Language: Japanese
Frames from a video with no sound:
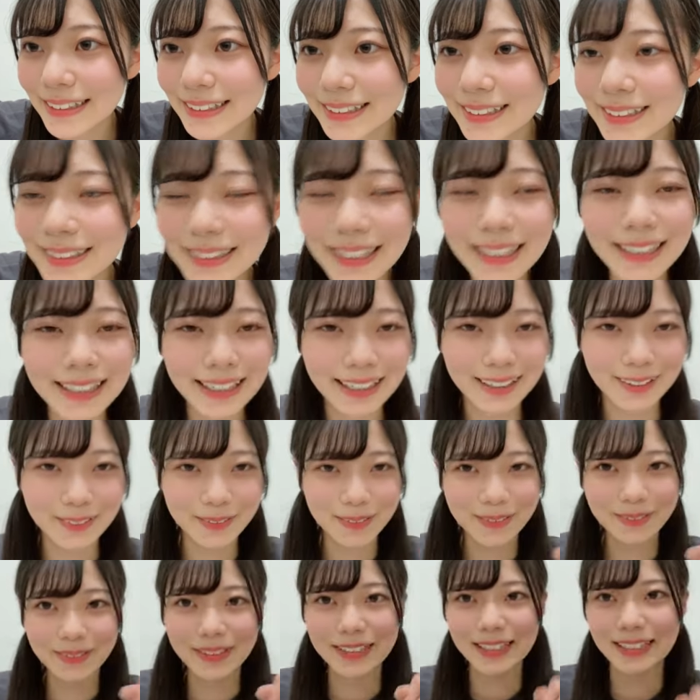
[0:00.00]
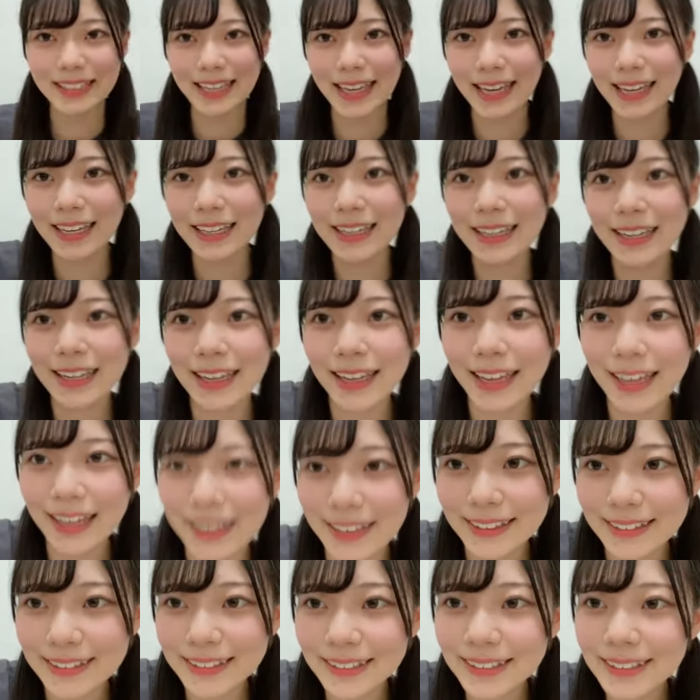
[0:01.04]
13位から読みますね、
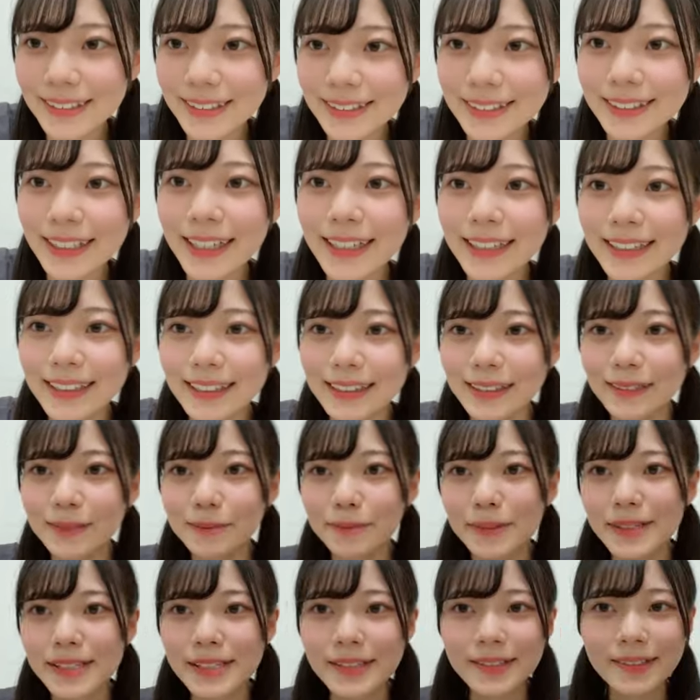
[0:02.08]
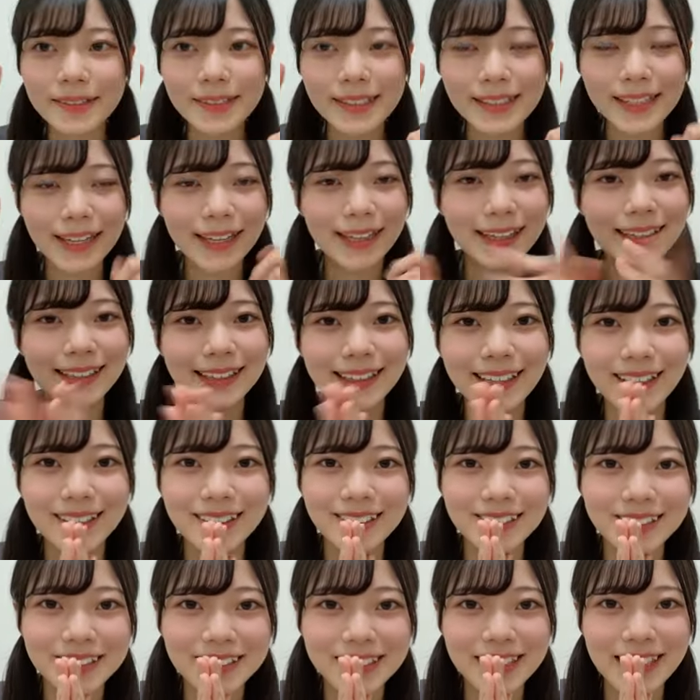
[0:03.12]
えー、13位マスオさんありが
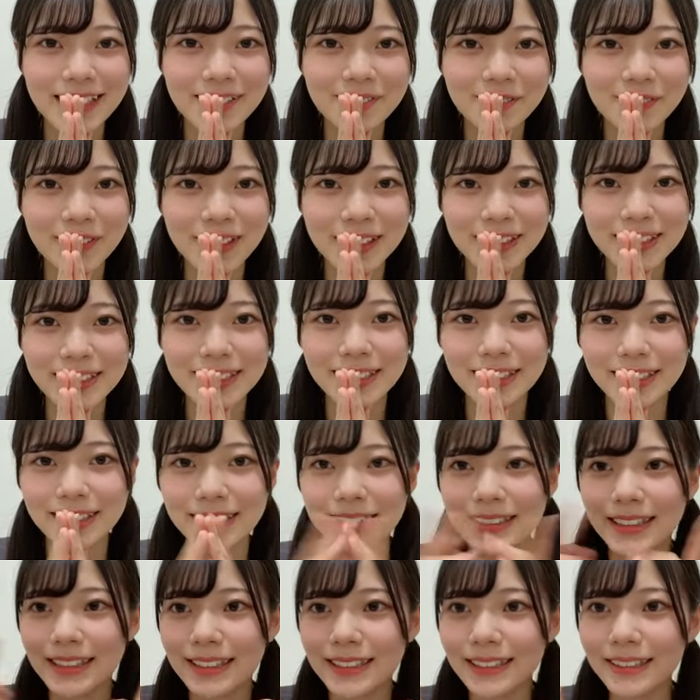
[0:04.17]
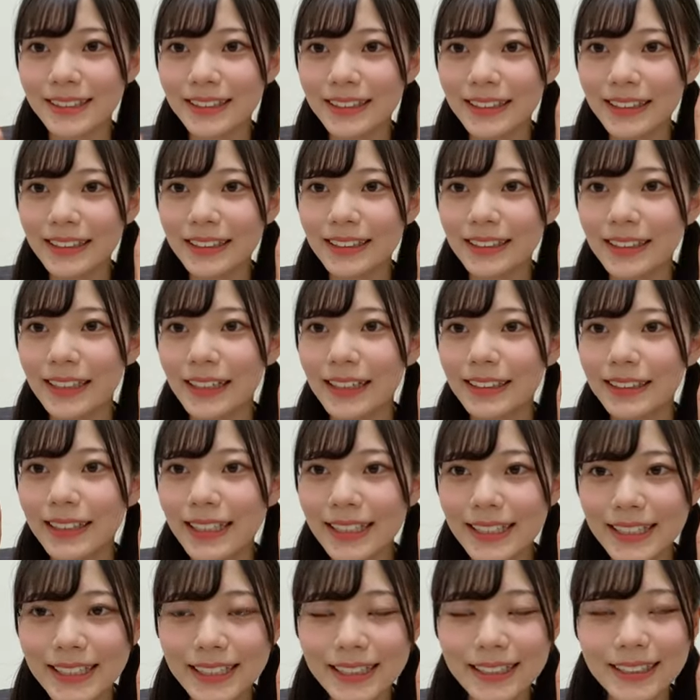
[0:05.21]
とうございますそして12位
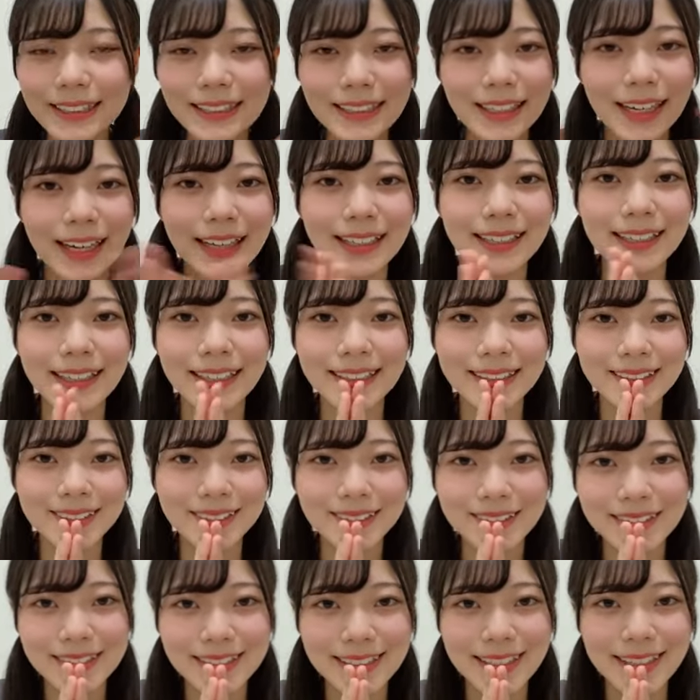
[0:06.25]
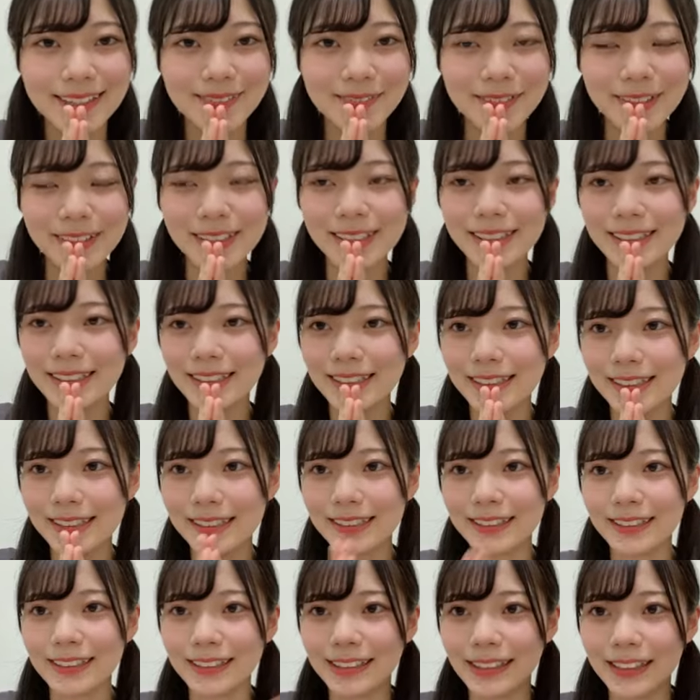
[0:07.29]
てつくんありがとうございます
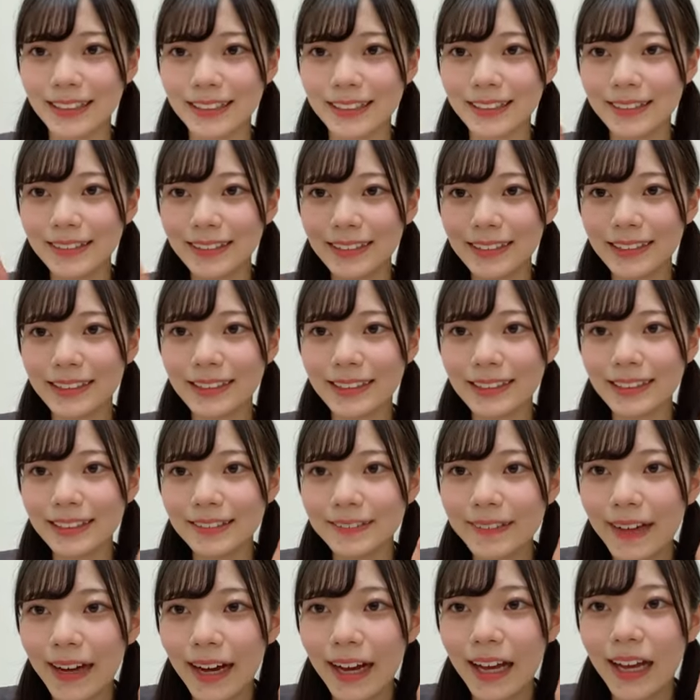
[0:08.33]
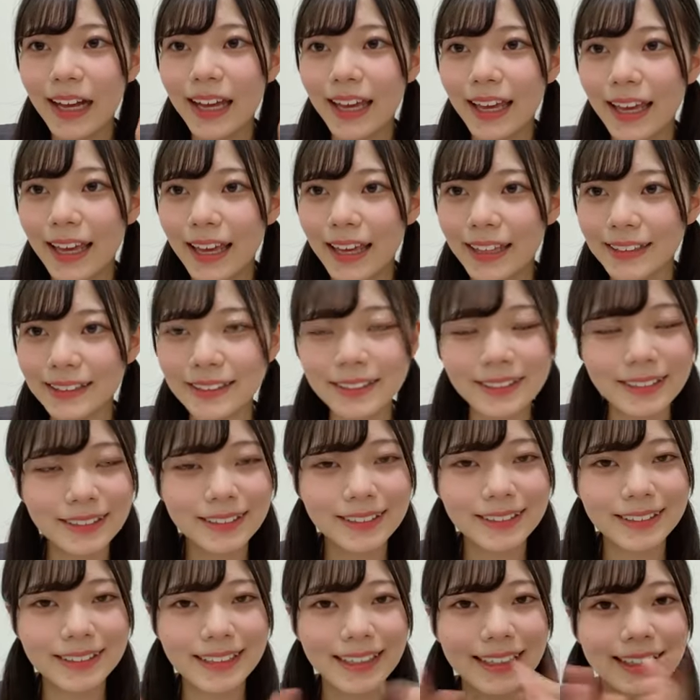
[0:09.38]
そして11位は、えー、ゆう
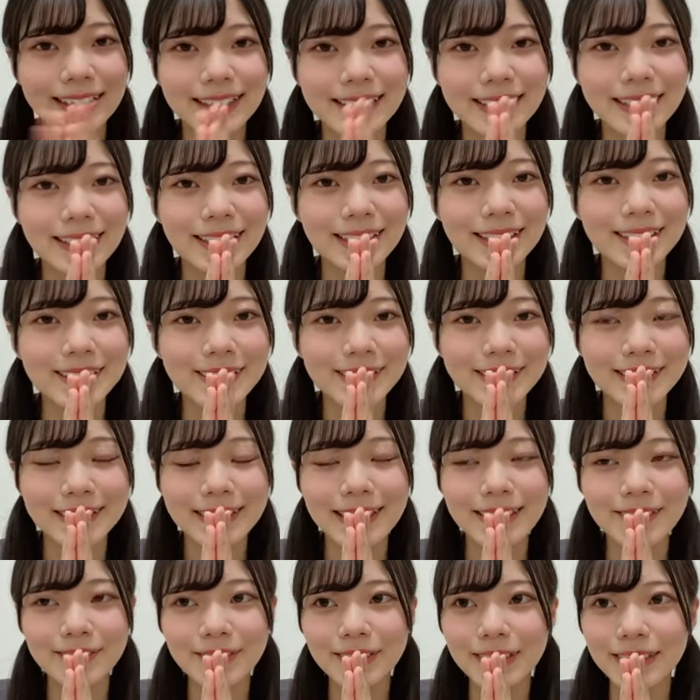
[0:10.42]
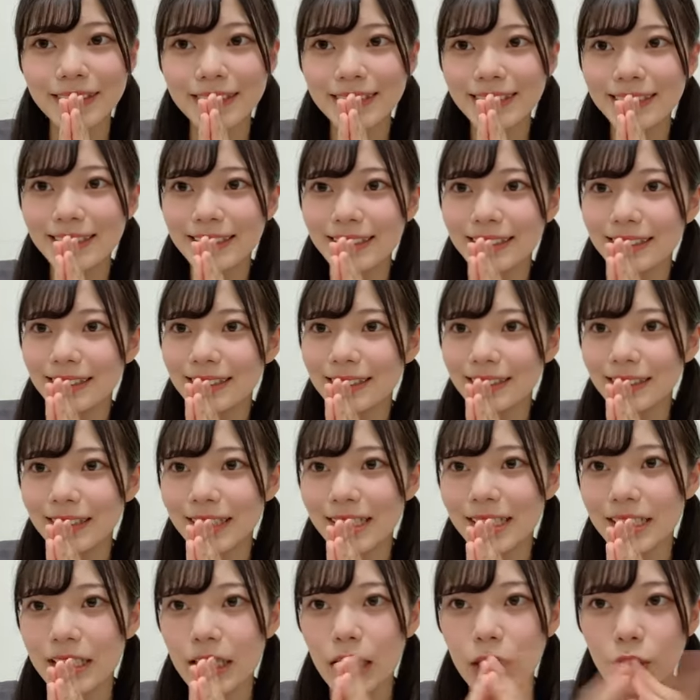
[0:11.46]
じろうさんありがとうございますそ
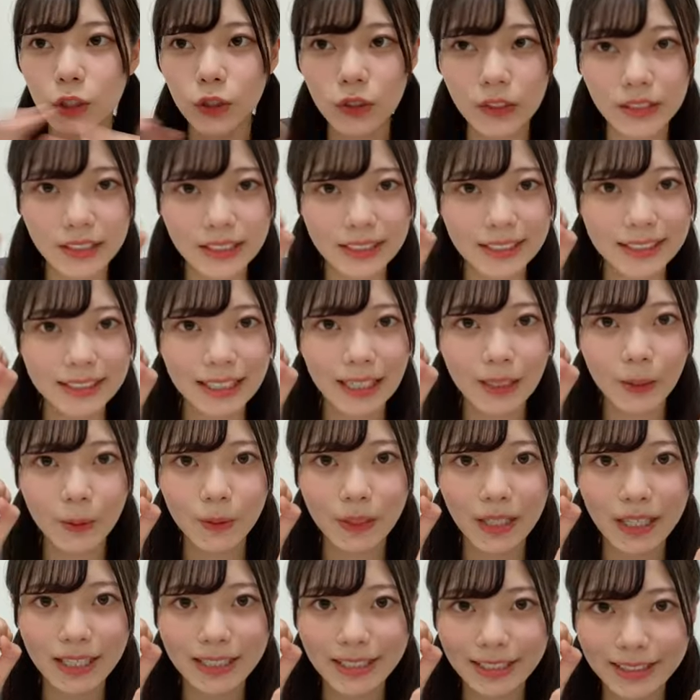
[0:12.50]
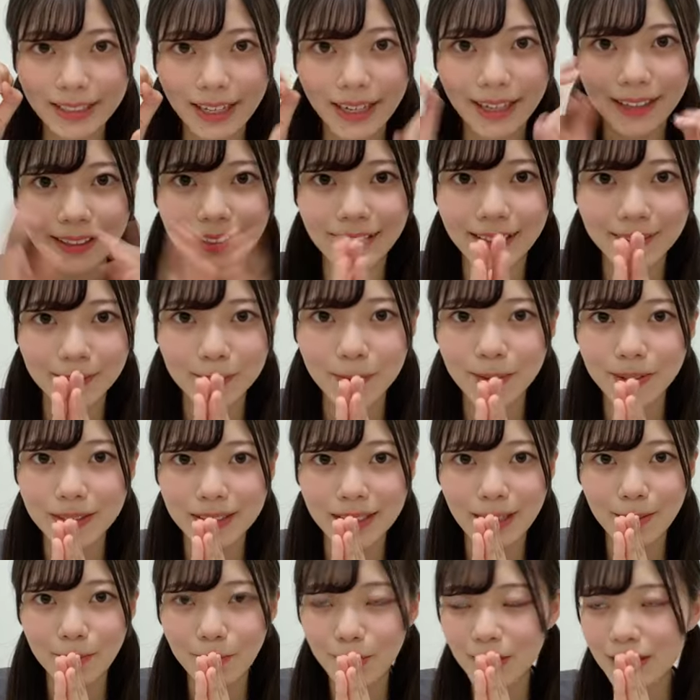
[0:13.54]
して10位北野大地さんありがとうご
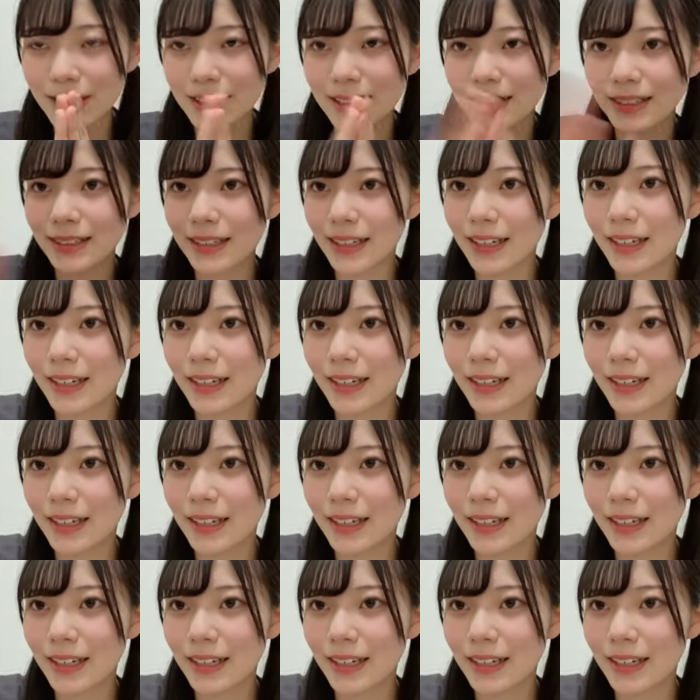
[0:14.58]
ざいます、